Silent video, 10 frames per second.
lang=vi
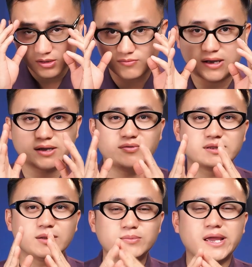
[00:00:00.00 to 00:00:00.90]
và cái phần
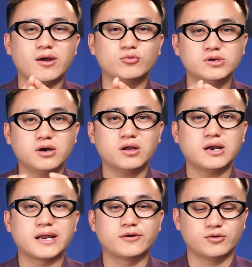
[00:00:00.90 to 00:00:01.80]
tiếp theo nữa
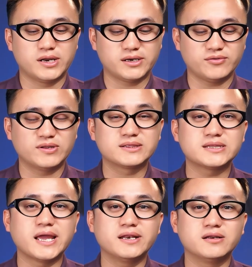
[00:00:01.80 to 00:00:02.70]
là nó đến cái phần
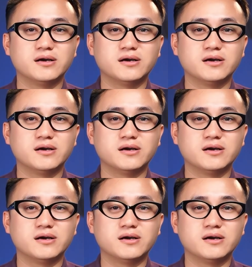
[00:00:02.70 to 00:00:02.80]
tên